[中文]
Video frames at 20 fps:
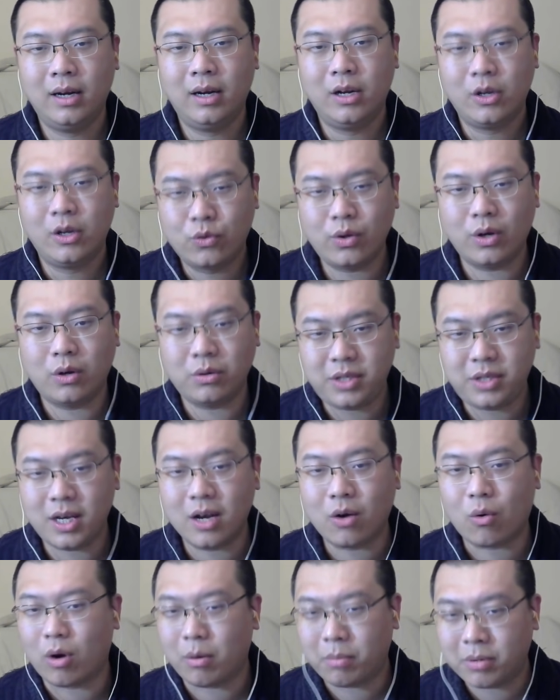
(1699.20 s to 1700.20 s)
最后结
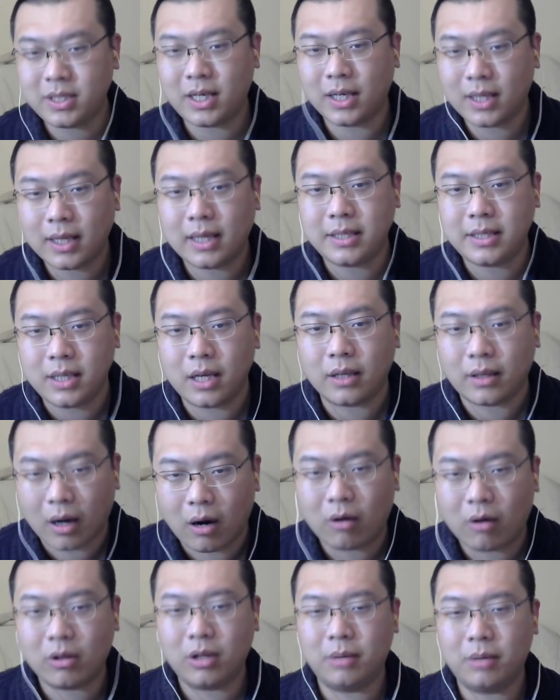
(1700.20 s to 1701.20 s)
果不是加拿大解
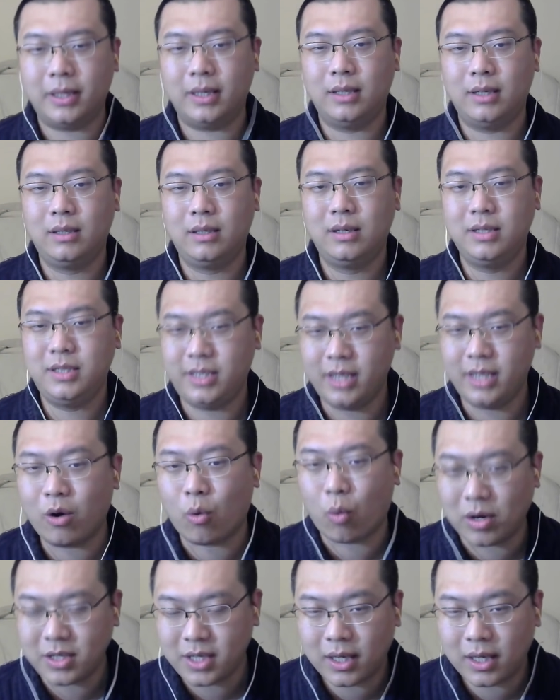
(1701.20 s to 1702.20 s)
套了吗？结
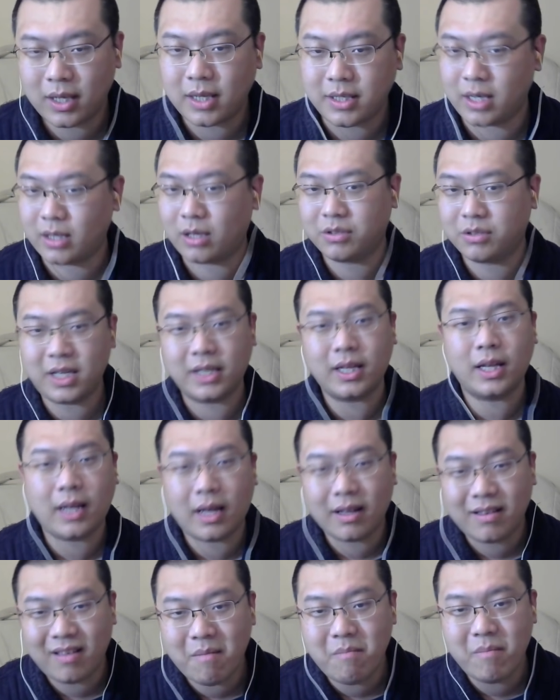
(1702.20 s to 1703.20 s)
果加拿大解套，加拿大
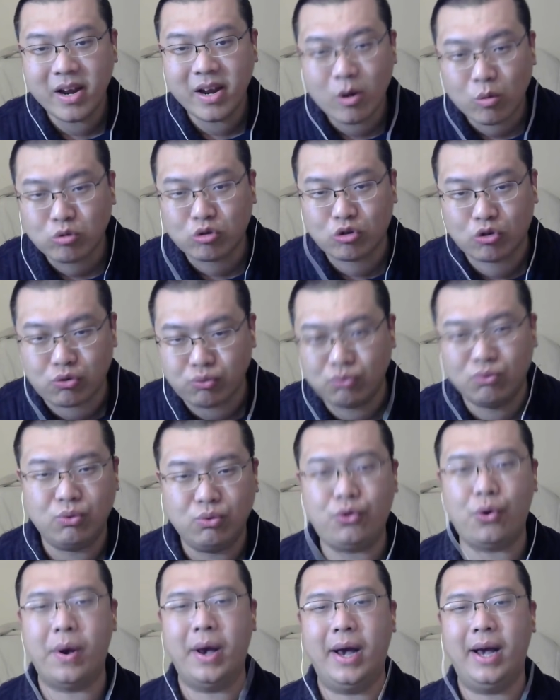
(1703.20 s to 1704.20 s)
在没有主
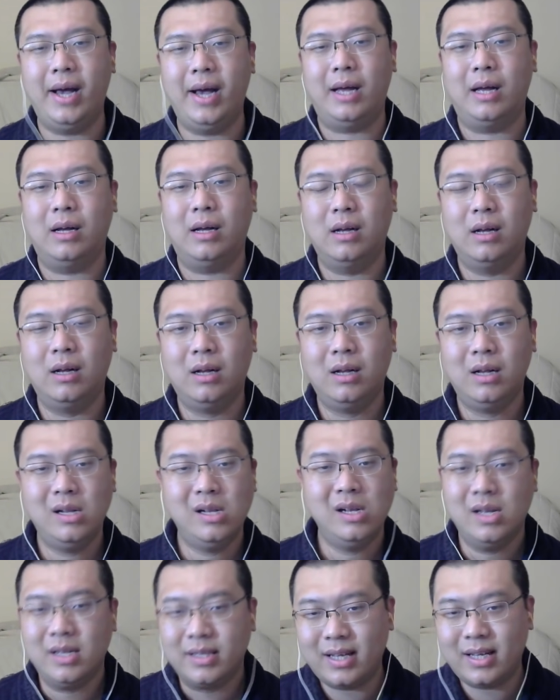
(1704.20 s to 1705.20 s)
权。
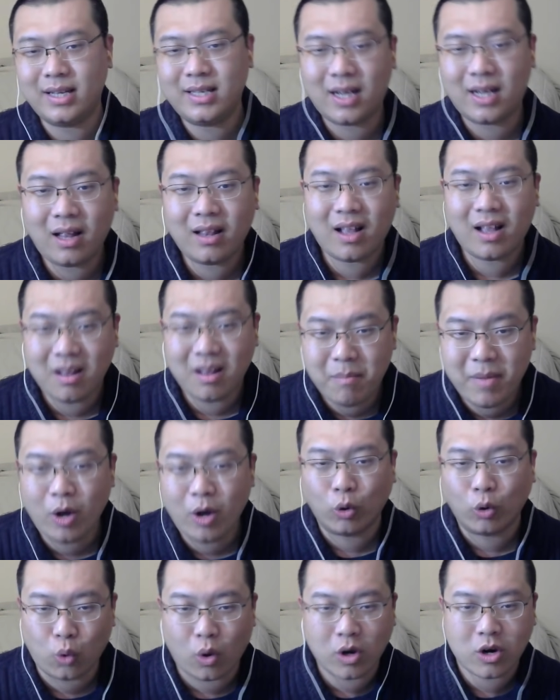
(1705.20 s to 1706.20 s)
在加拿大的没有
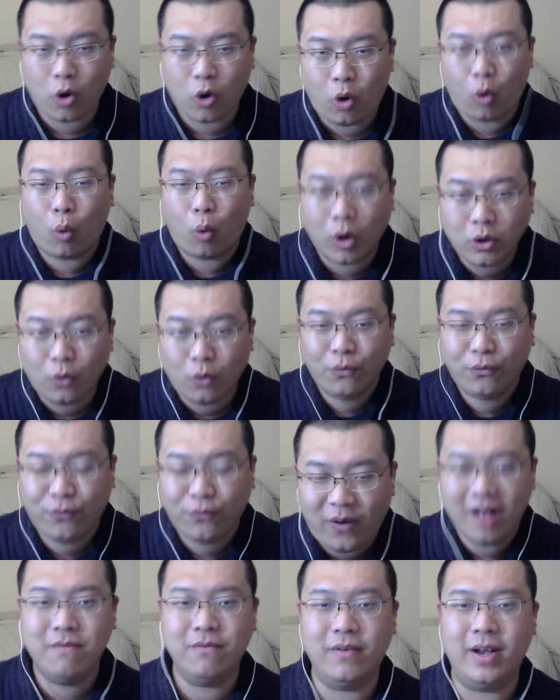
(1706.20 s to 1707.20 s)
多少活动
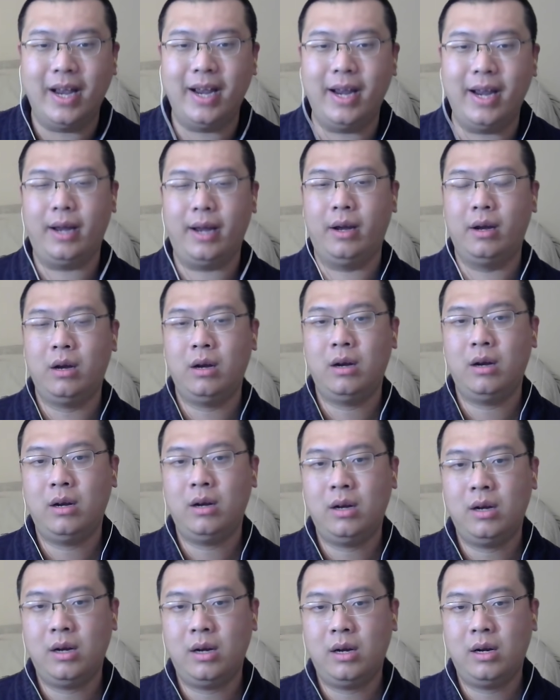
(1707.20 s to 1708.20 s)
范围，
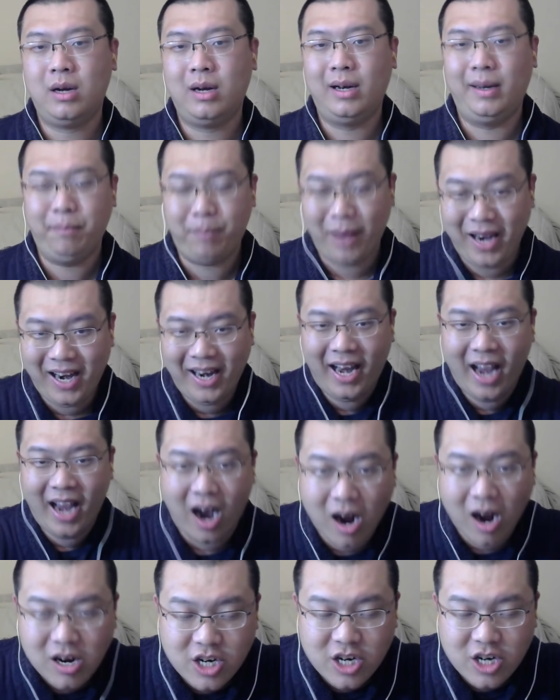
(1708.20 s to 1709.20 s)
被
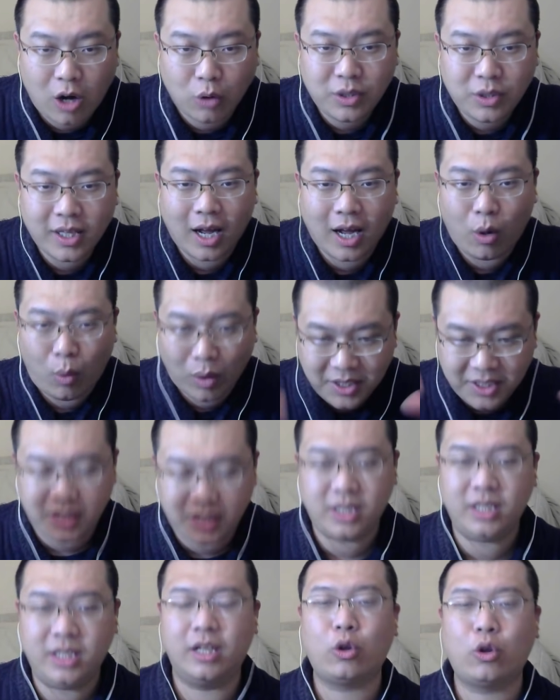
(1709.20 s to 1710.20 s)
两个超级大国
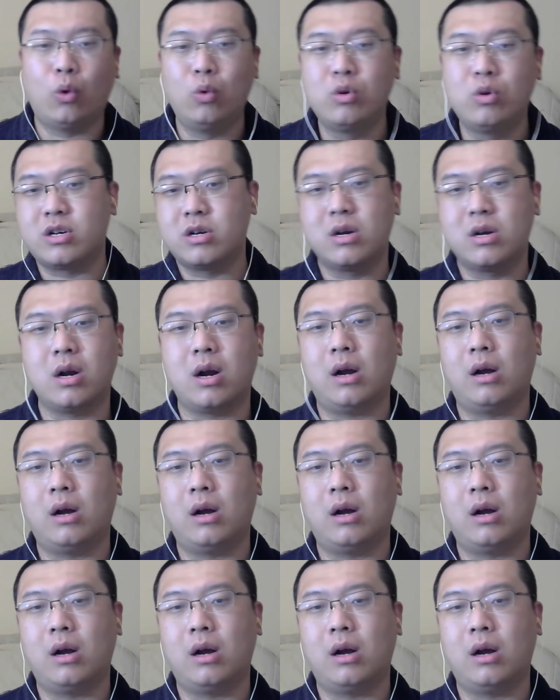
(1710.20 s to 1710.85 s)
挤的同时，